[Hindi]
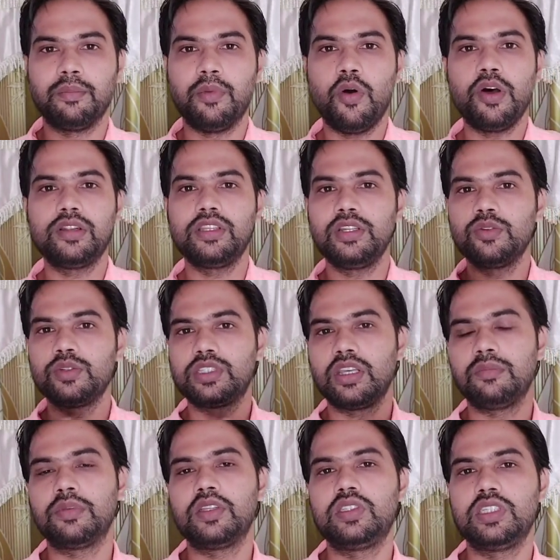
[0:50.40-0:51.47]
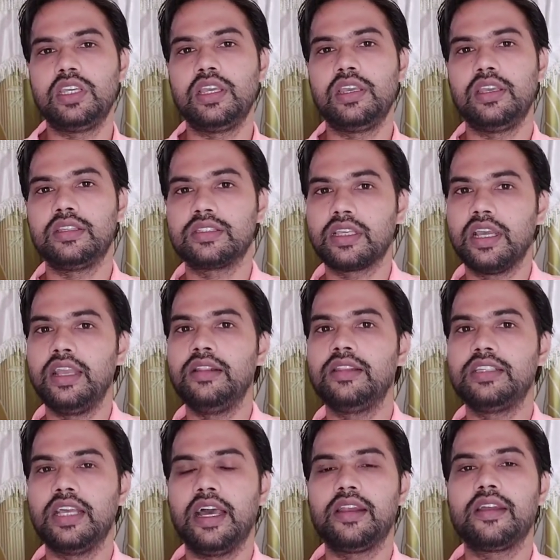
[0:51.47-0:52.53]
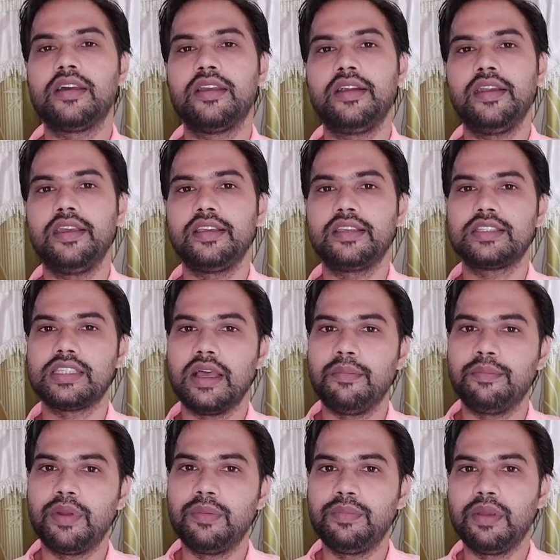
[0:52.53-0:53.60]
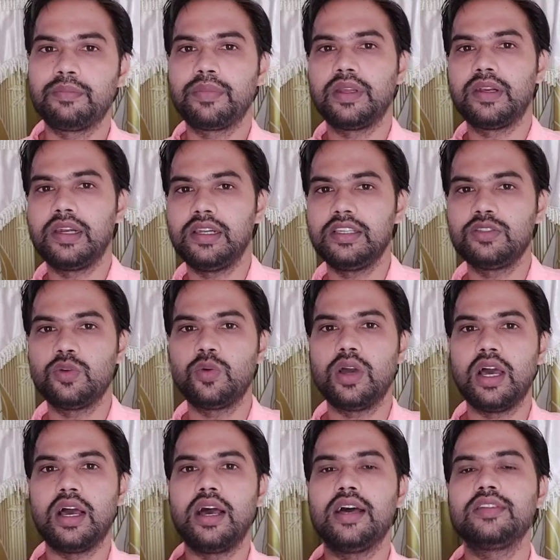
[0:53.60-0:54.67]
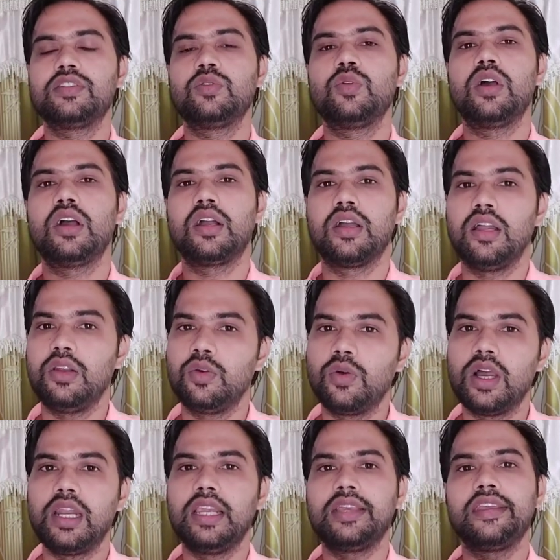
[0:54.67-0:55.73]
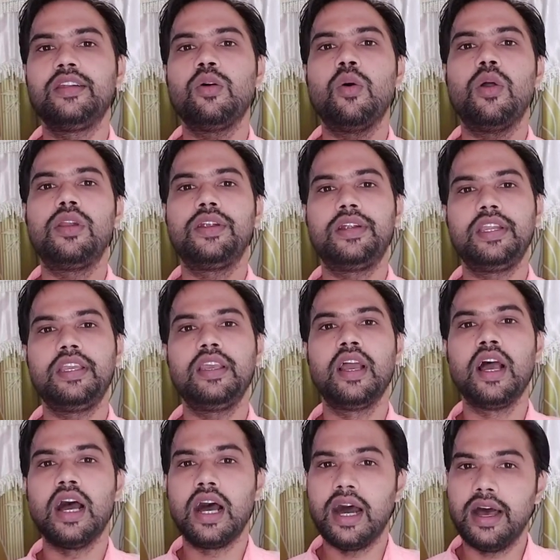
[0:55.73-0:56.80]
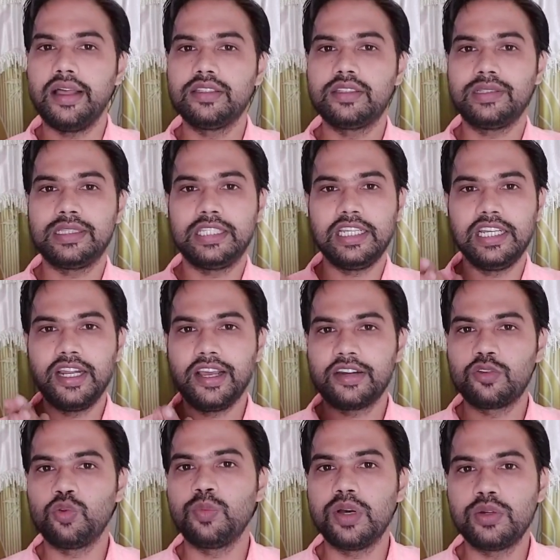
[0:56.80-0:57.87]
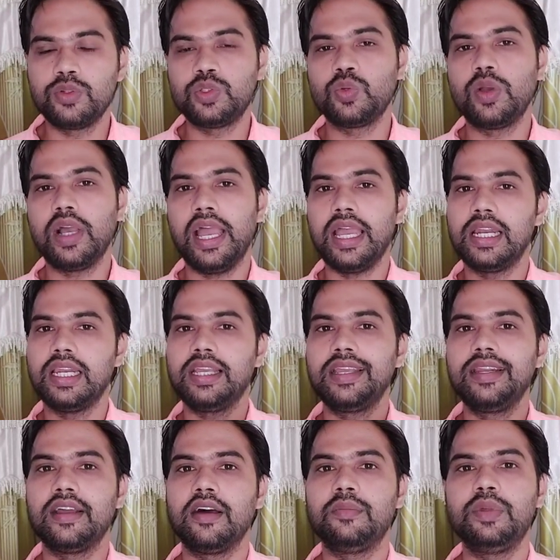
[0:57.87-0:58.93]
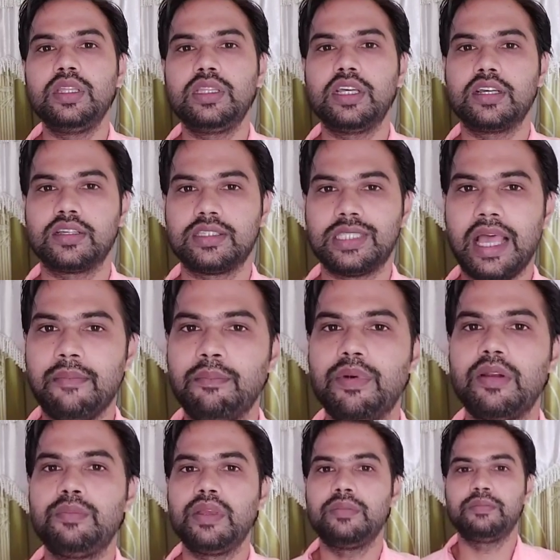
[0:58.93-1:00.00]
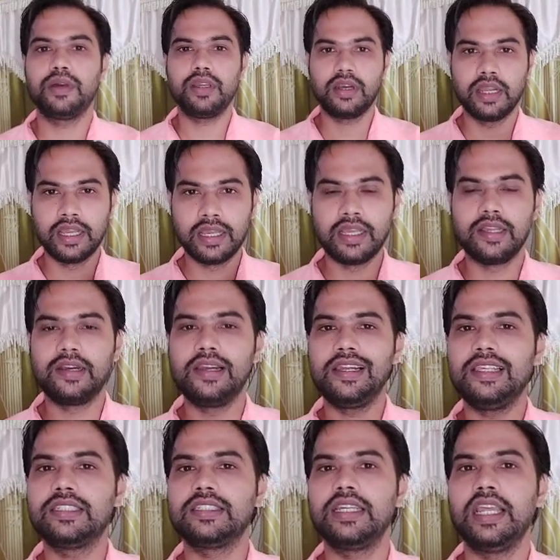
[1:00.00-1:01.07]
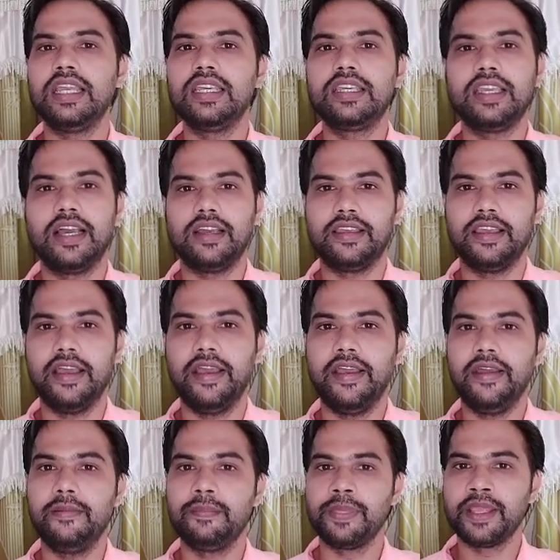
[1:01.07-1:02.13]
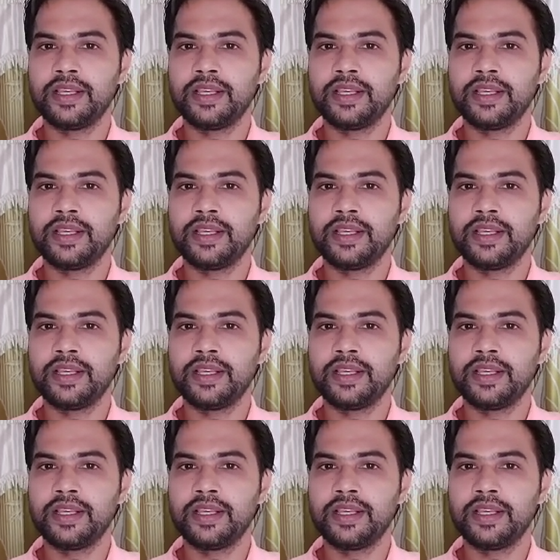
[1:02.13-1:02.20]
बहुत दिनों से बच्चे इसका इंतज़ार कर रहे हैं कि सैम्पल पेपर रिलीज़ होगा आज होगा कल होगा लेकिन ऑलरेडी आज तीन अक्टूबर हो चुका है लेकिन अभी तक सैम्पल पेपर रिलीज़ नहीं किया गया है